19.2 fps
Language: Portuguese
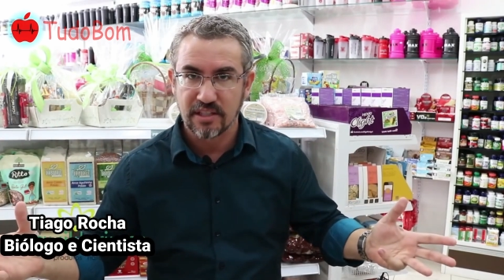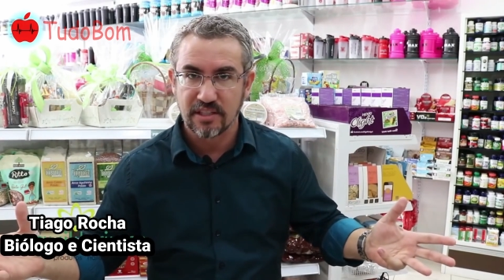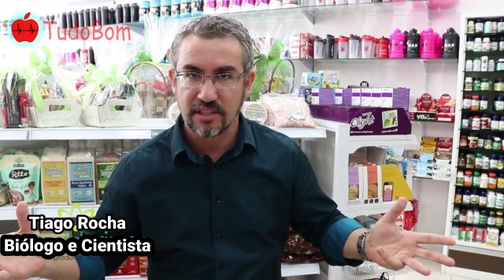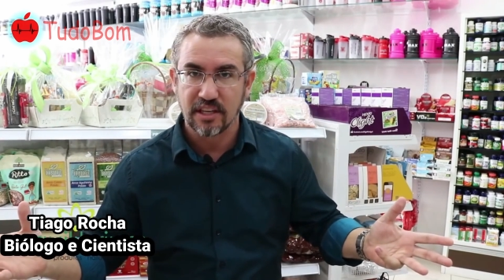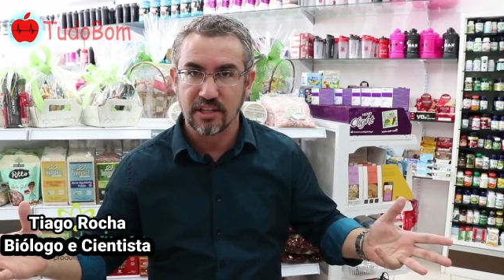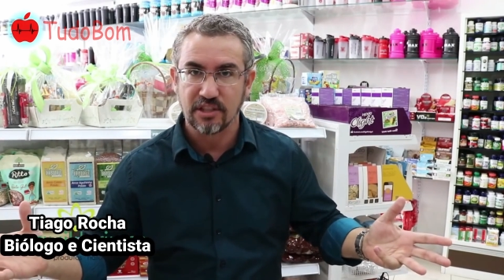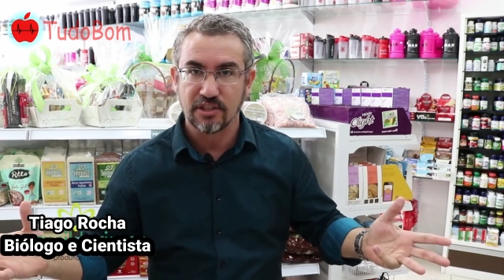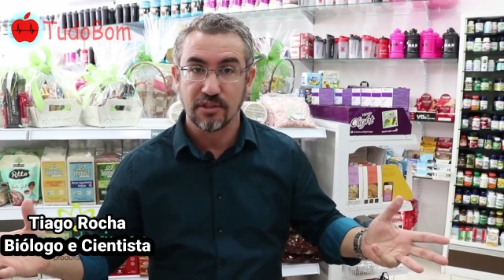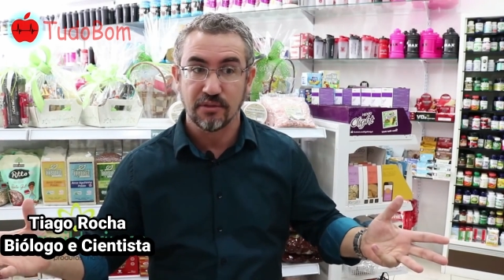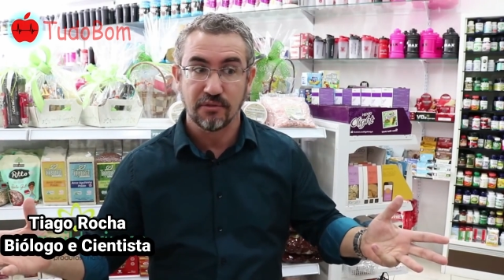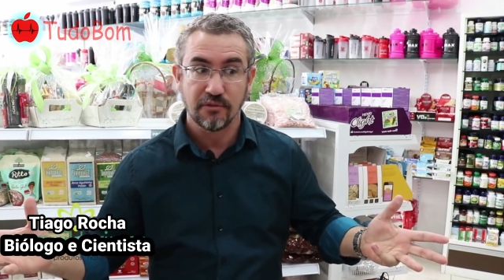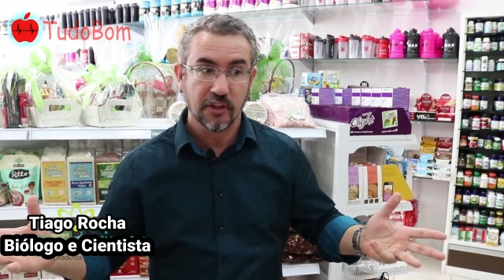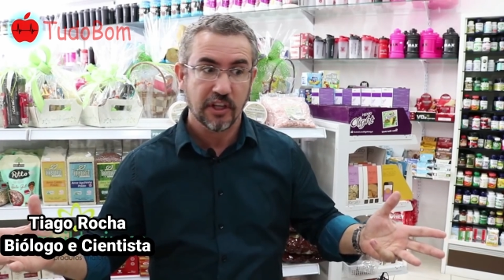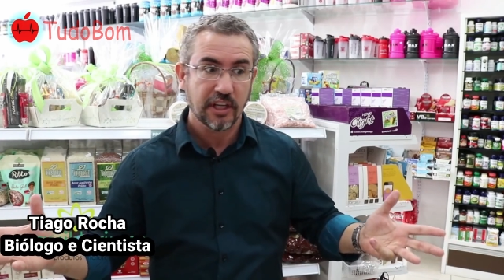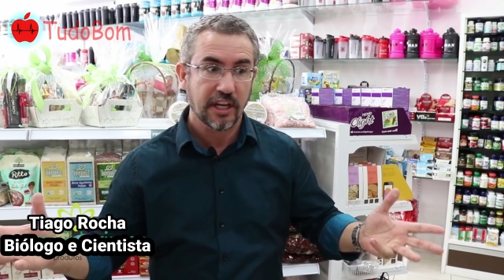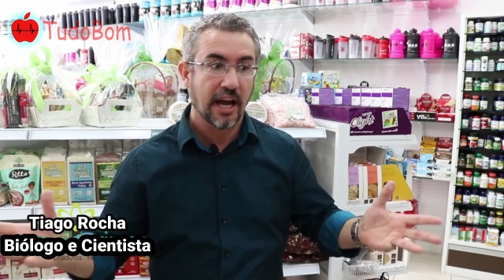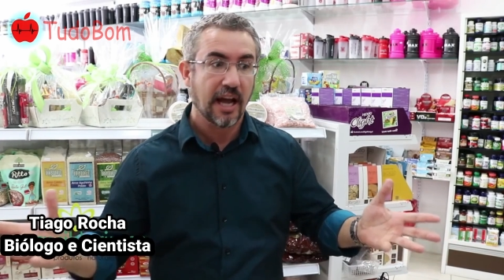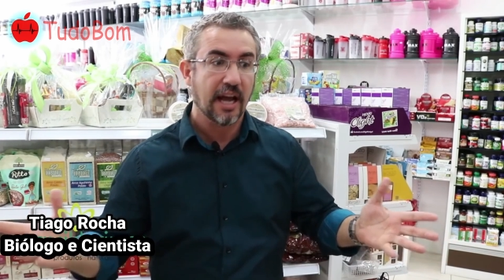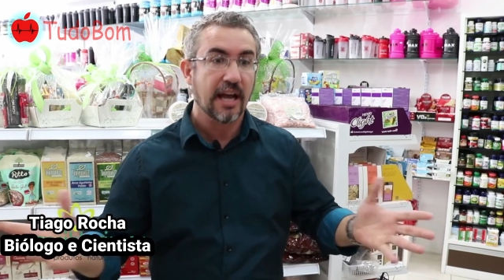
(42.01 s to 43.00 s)

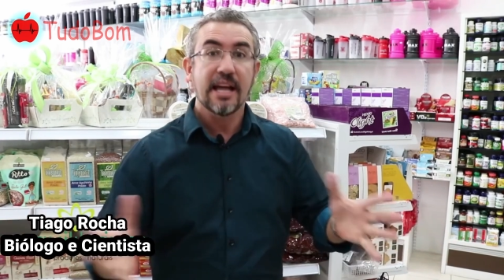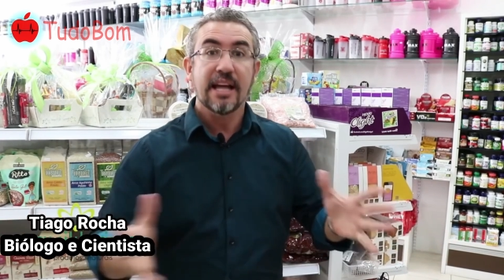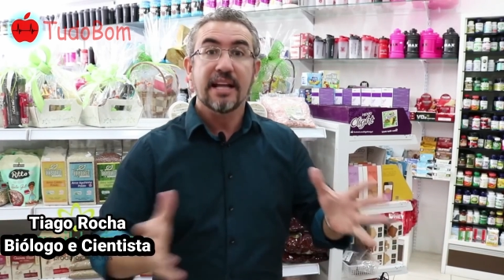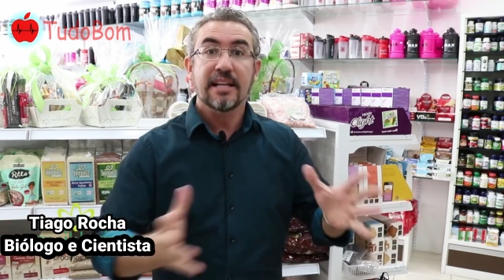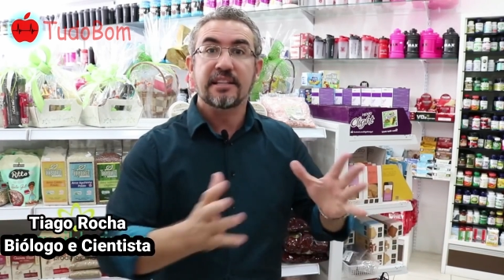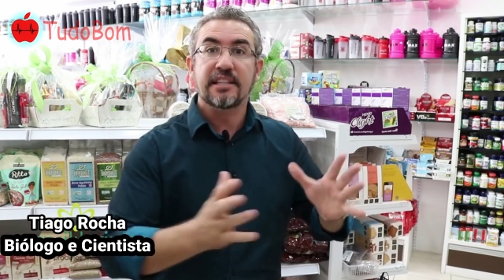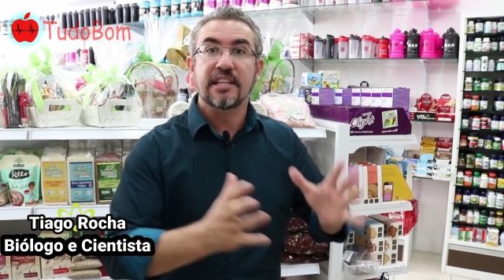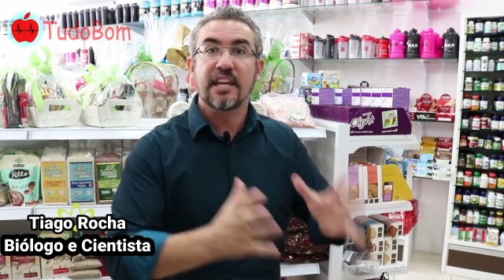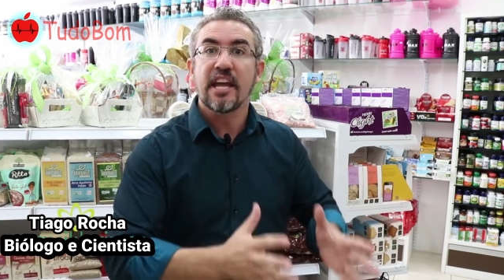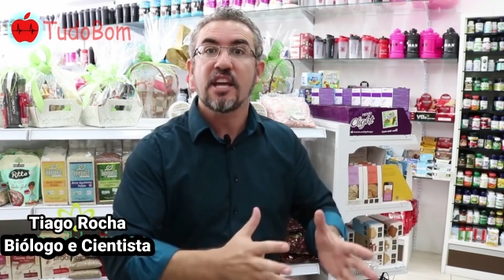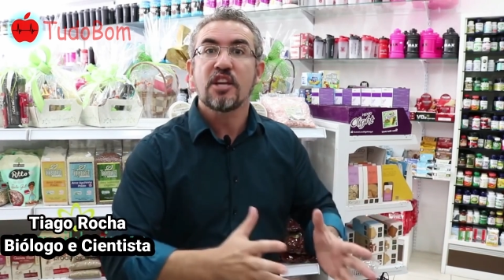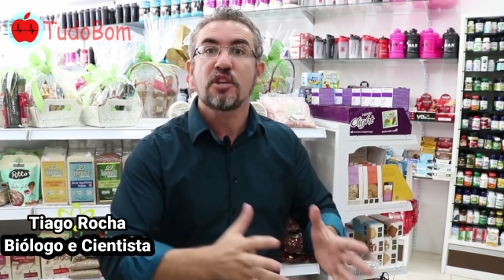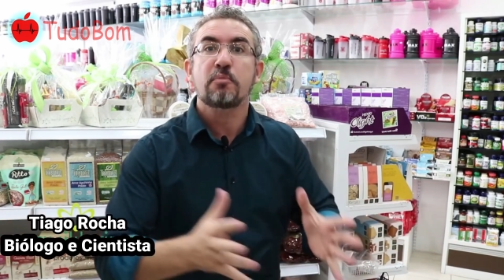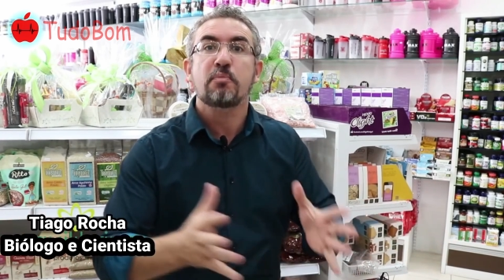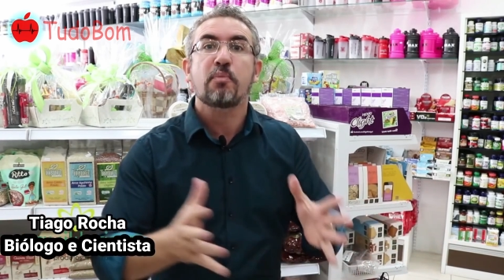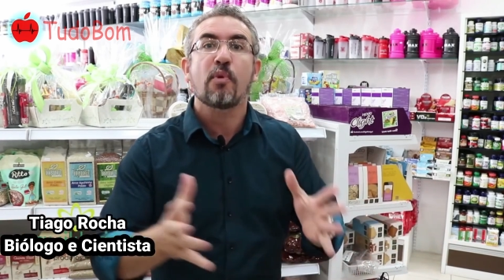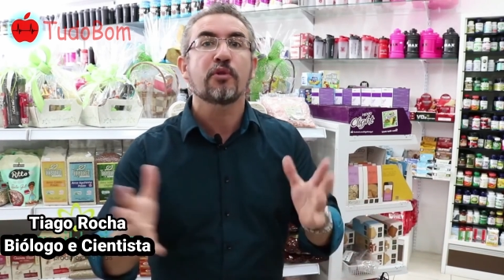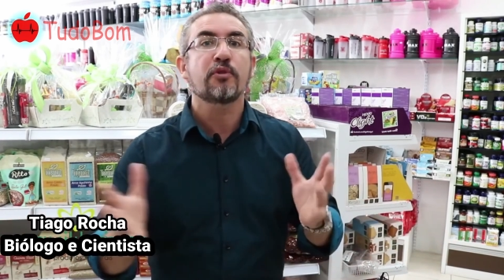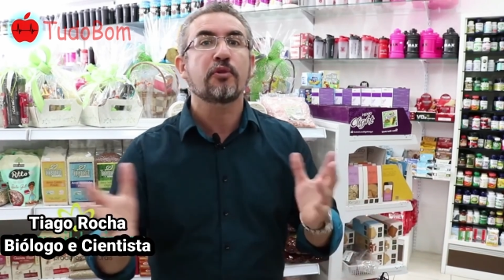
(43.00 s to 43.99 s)
científica
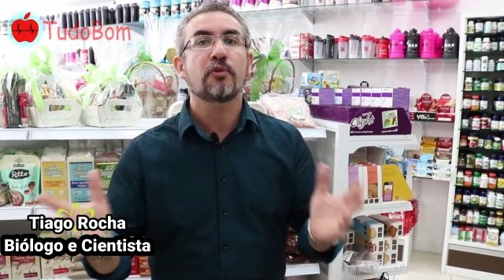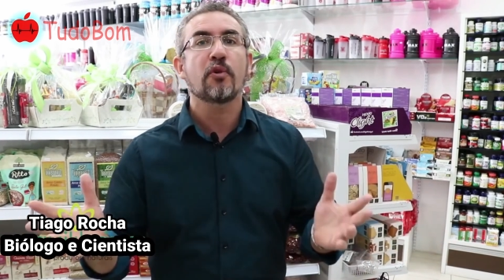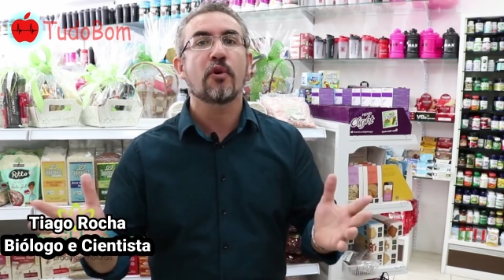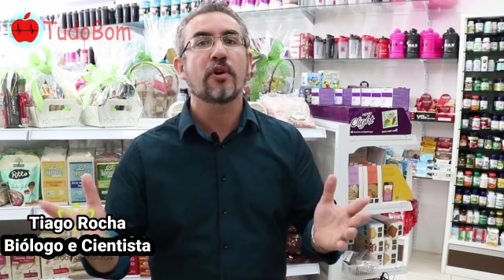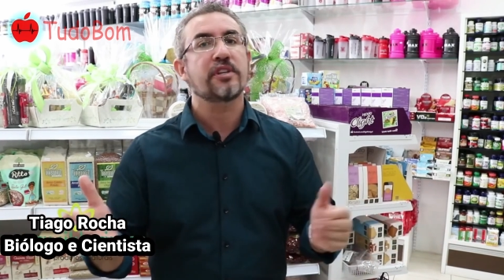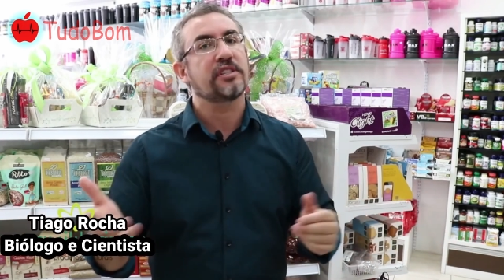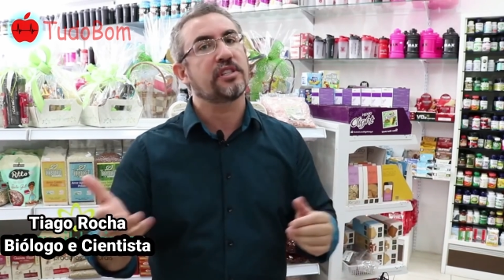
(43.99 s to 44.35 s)
3.2.